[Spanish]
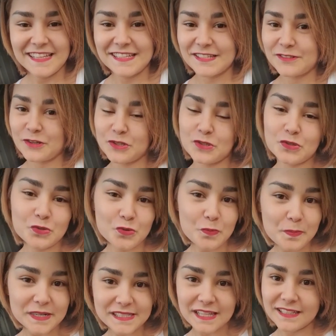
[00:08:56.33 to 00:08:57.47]
y estoy
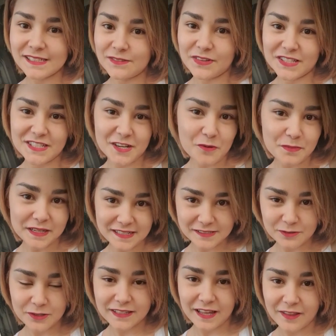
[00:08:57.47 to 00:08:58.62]
súper satisfecha con mi
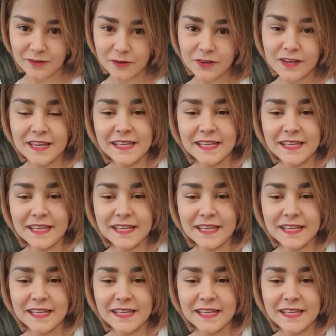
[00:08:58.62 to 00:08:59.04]
resultado